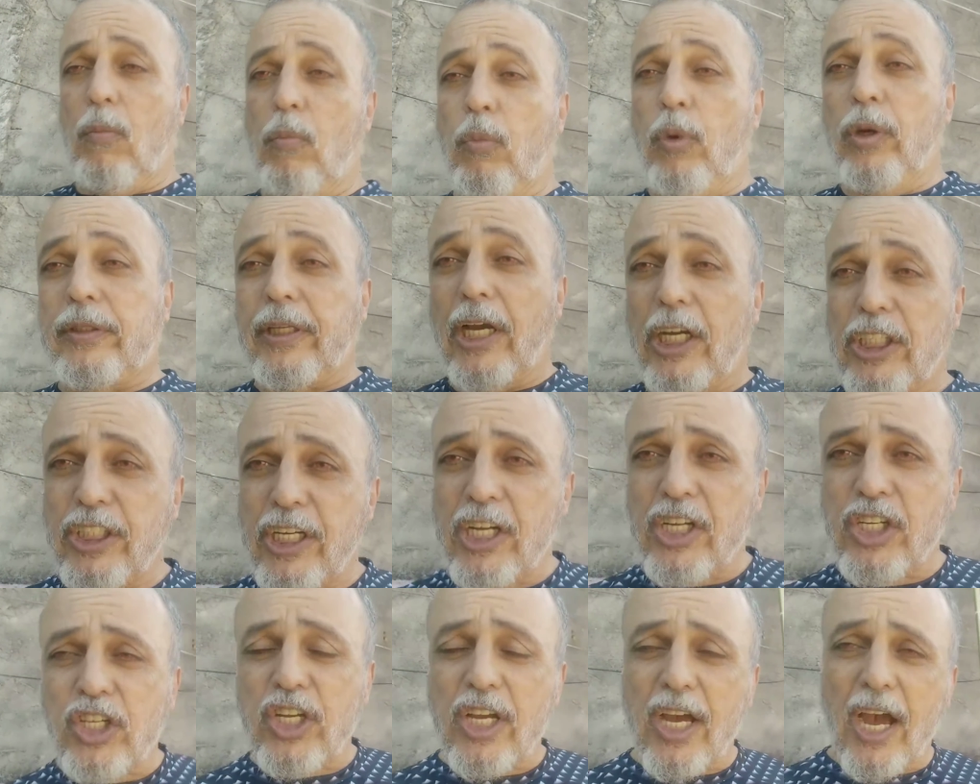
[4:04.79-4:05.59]
Muita
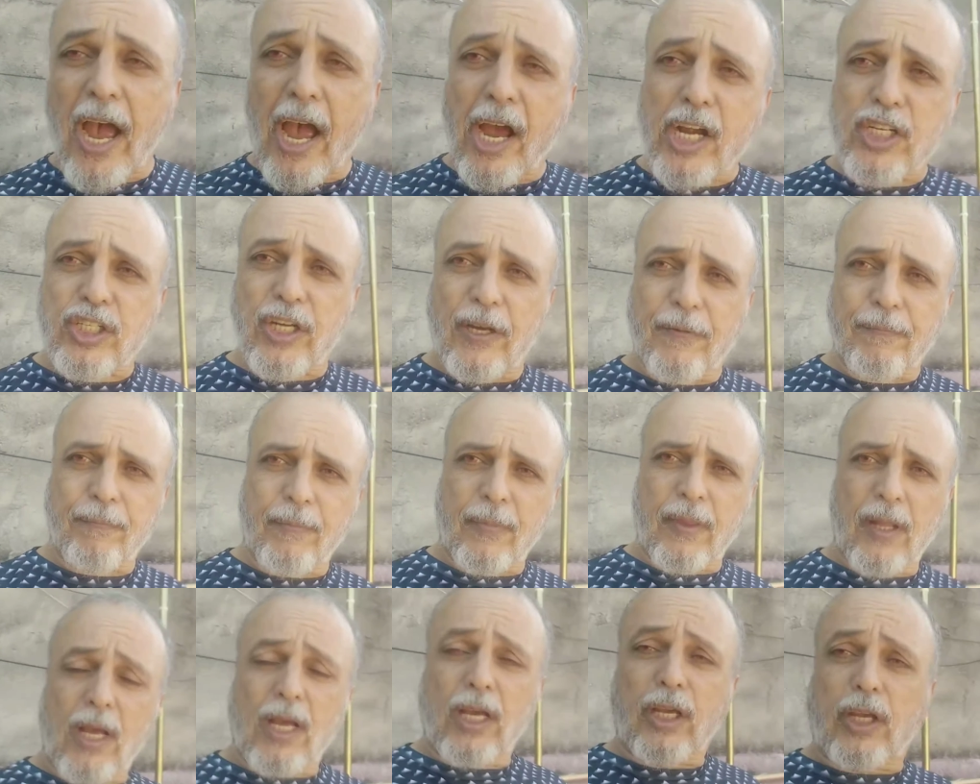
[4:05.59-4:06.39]
gente acha
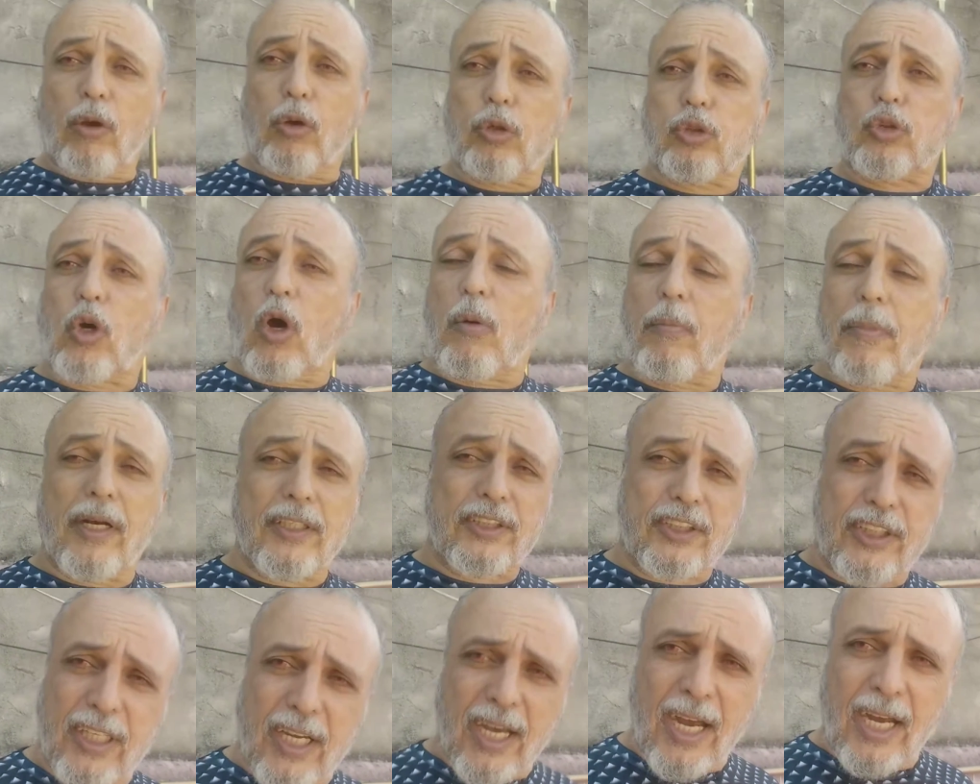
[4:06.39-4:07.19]
que os
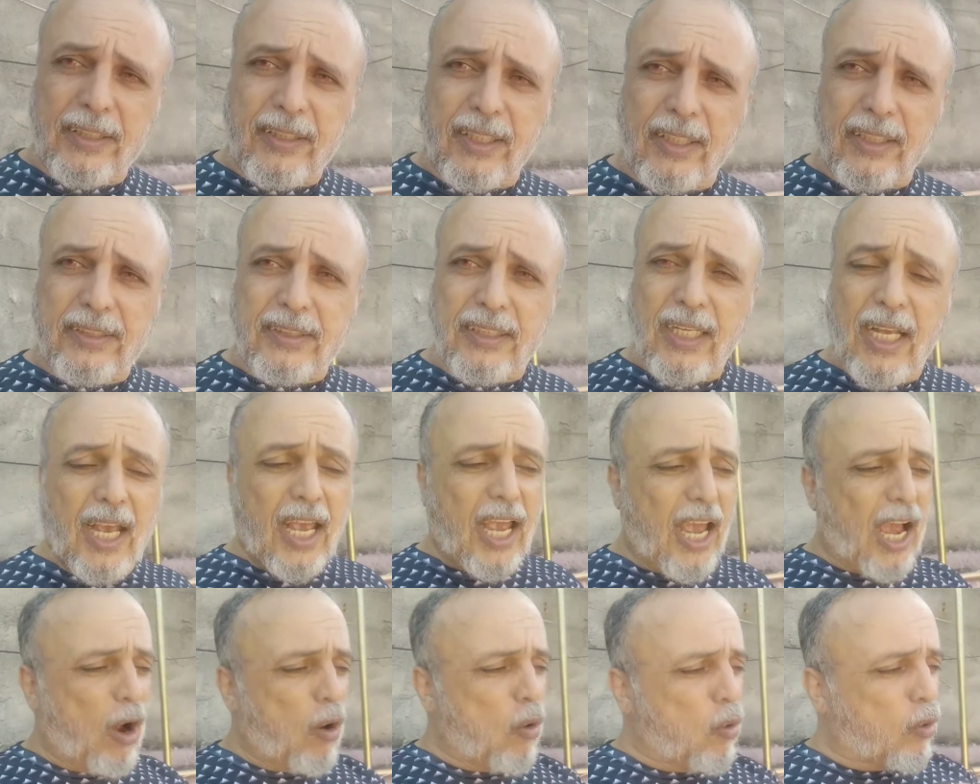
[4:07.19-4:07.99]
comerciantes
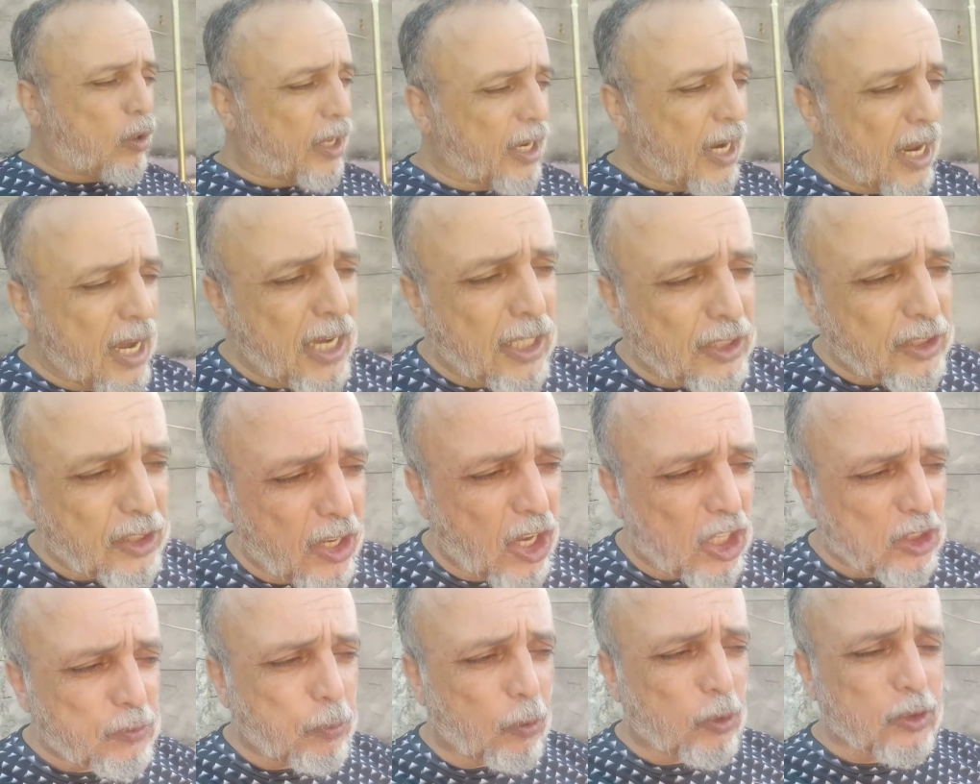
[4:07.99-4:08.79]
é o
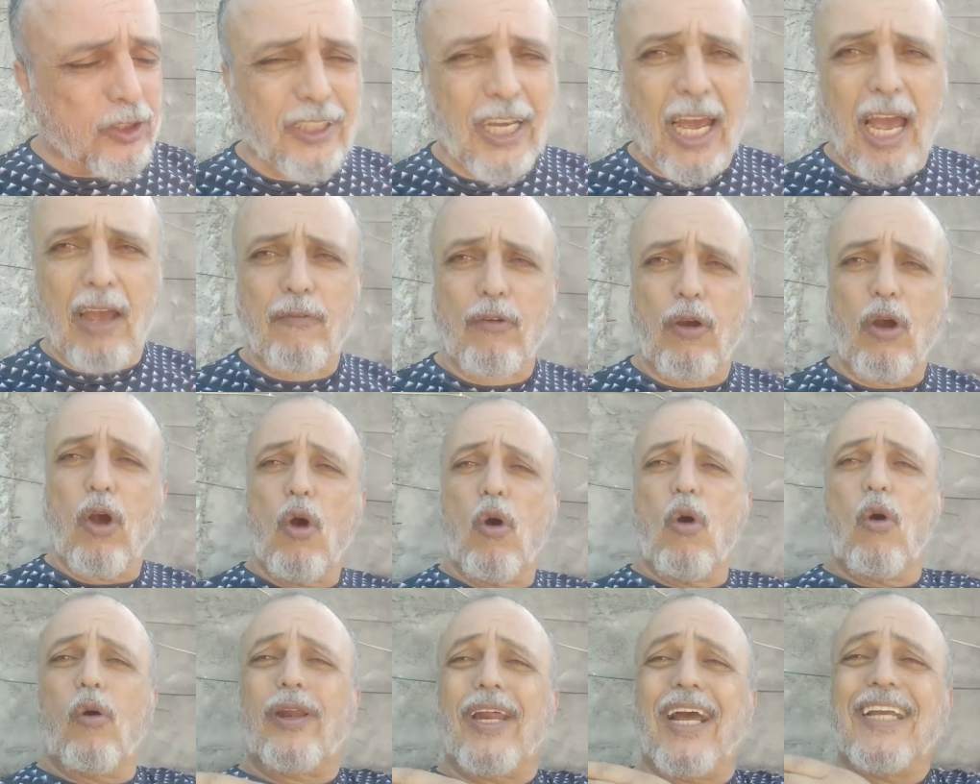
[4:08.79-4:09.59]
grande responsável,
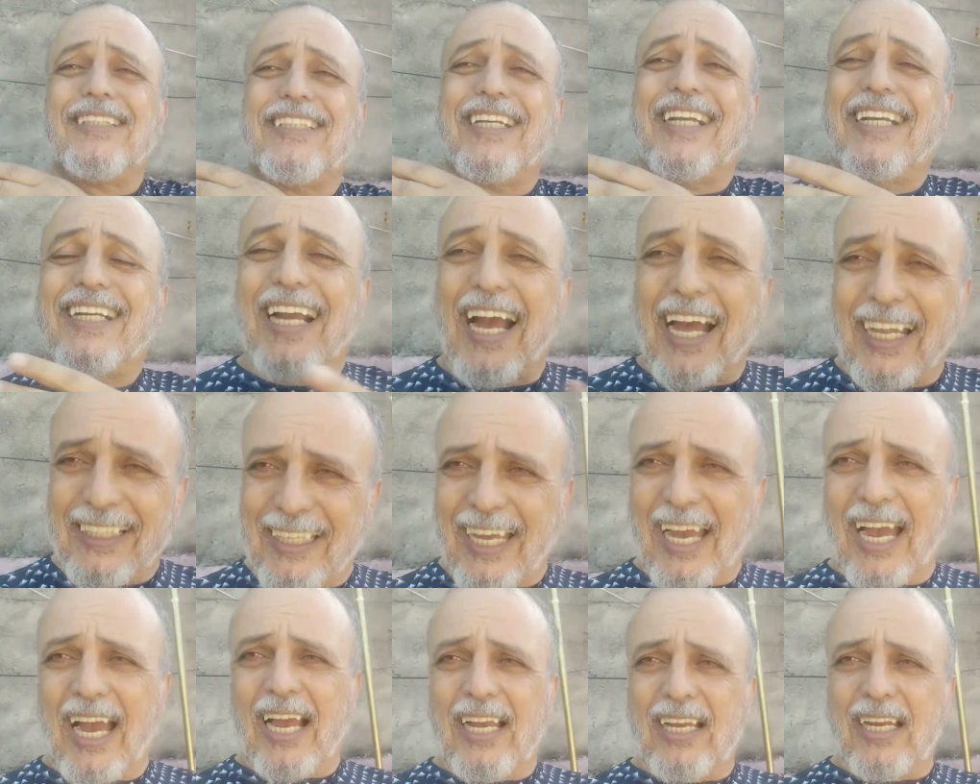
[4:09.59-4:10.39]
o grande
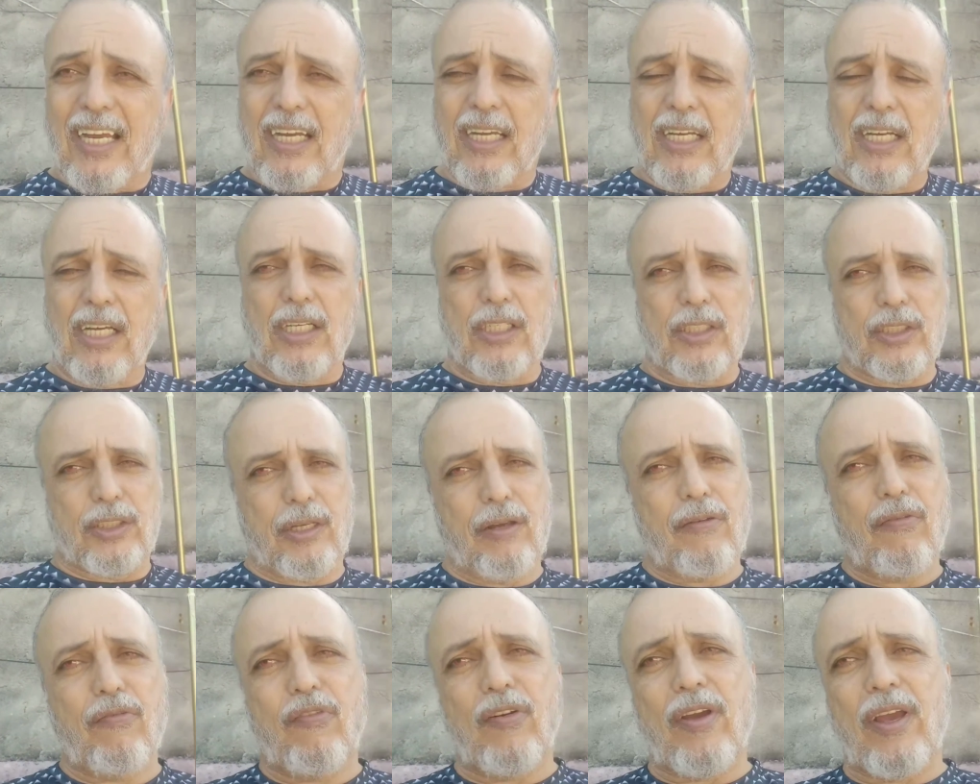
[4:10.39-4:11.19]
canalha
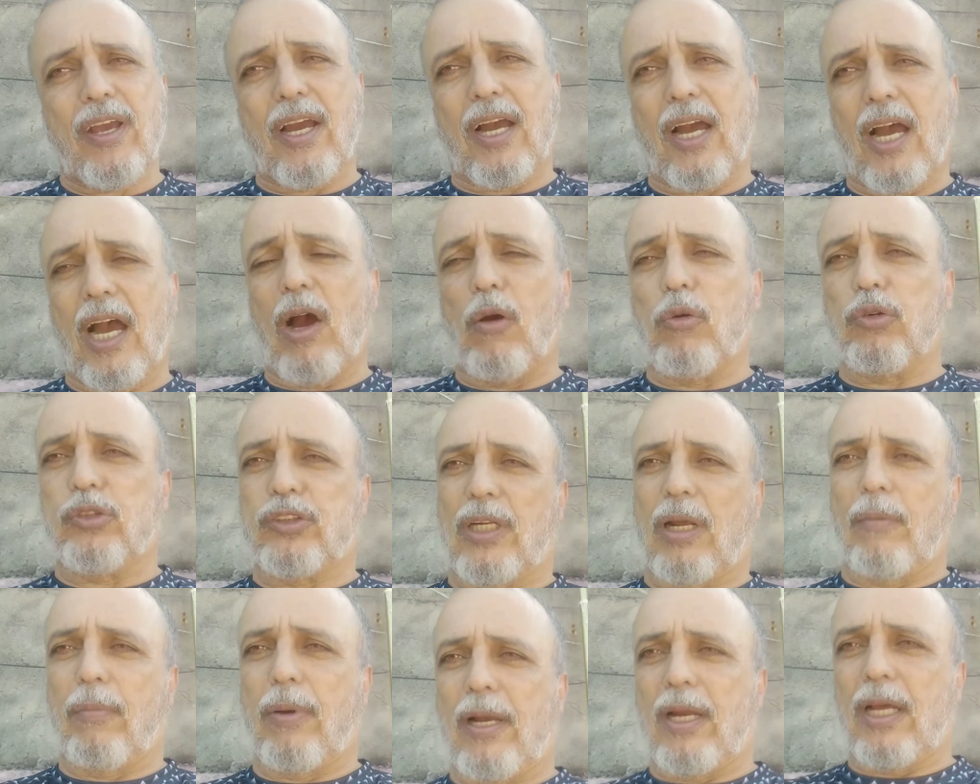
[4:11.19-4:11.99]
de ferrar os
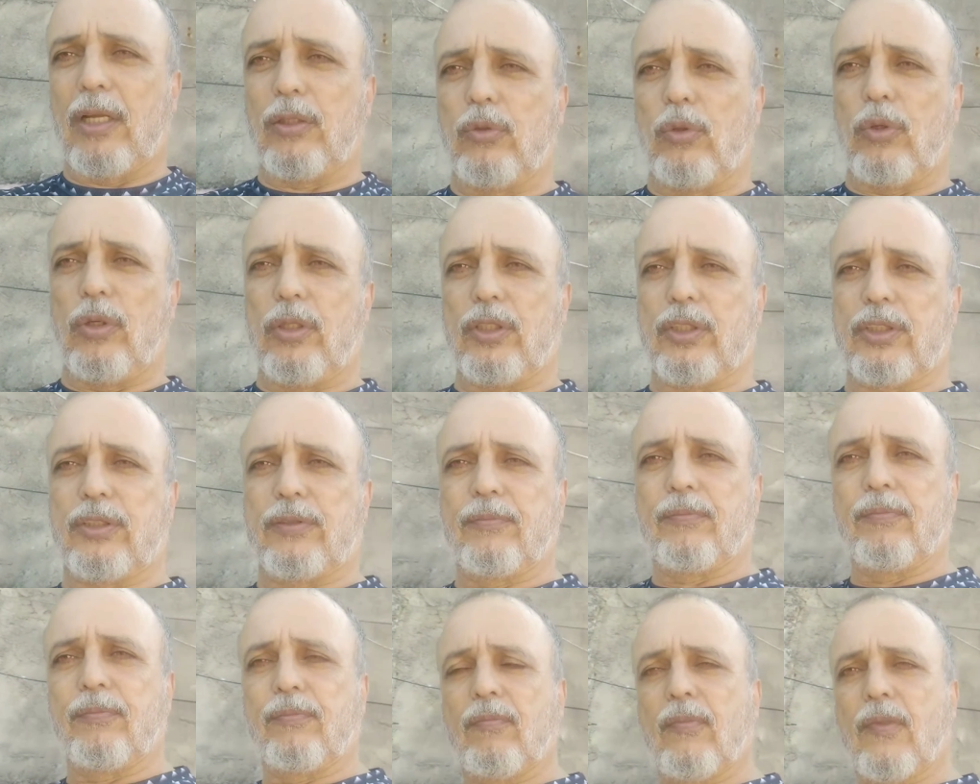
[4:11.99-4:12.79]
trabalhadores.